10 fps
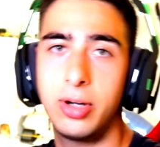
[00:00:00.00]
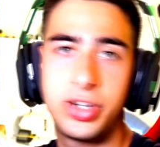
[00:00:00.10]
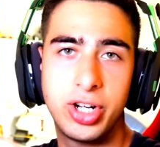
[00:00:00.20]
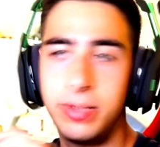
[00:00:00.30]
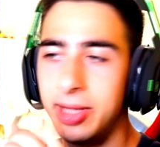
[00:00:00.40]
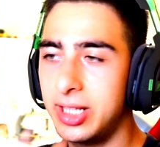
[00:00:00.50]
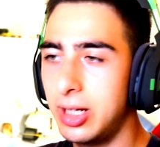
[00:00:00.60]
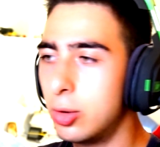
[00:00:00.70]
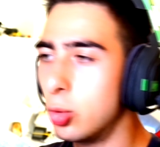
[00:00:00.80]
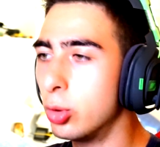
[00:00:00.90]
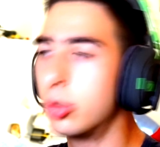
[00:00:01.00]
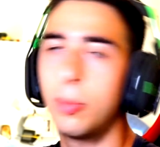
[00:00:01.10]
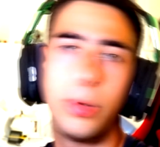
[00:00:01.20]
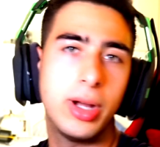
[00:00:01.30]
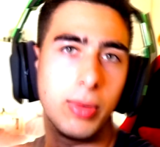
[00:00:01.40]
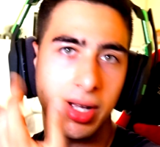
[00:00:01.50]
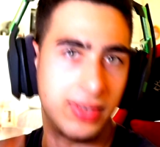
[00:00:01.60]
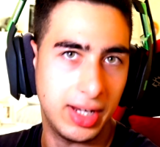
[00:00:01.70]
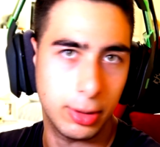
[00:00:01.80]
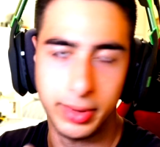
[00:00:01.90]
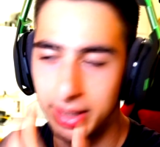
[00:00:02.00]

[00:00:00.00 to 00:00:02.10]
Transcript: se non riesci a alimentare il tutto poi è un casino